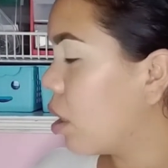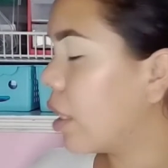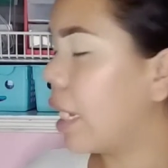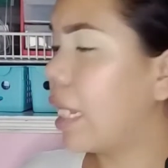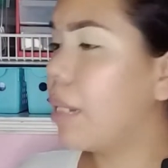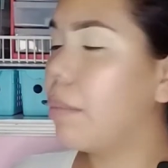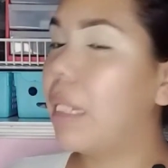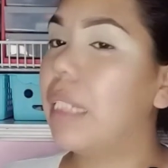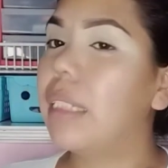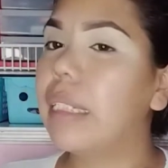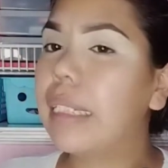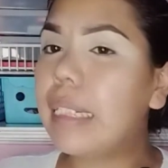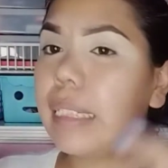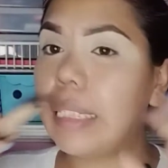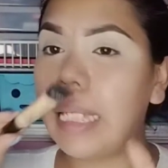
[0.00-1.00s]
Déjenme
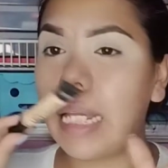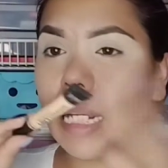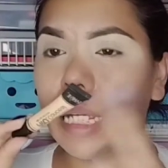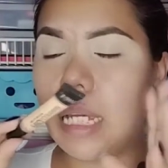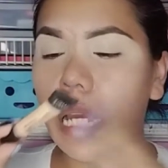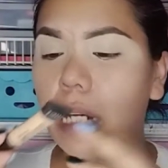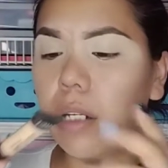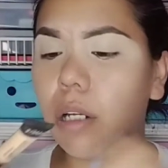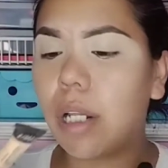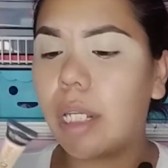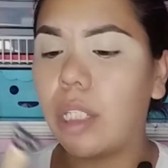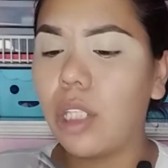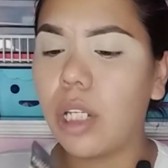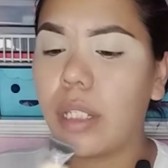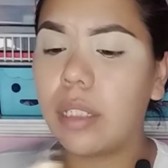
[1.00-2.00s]
decirles que el,
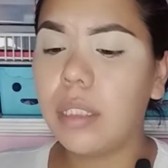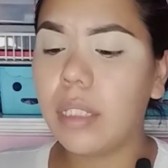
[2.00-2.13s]
corrector de